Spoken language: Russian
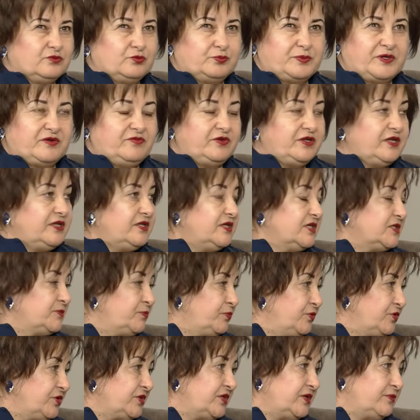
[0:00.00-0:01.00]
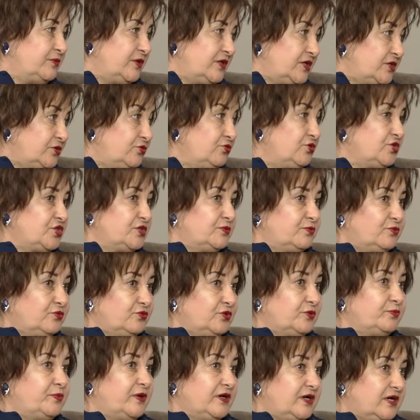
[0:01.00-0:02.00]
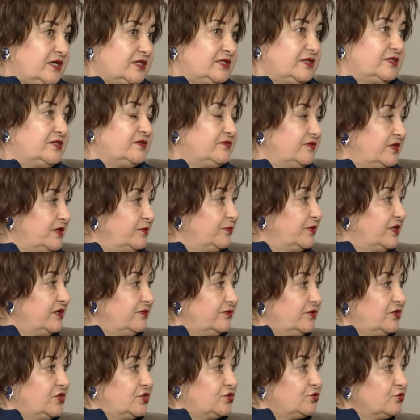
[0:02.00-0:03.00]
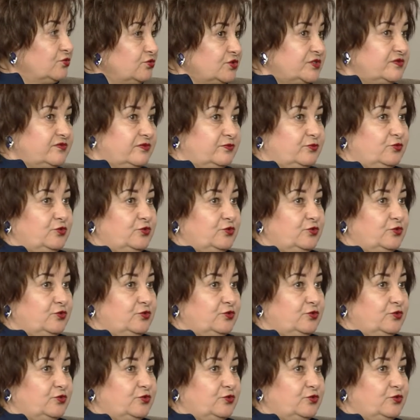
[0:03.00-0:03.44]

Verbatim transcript: управление спорта и молодежи, будут показывать свои боевые искусства,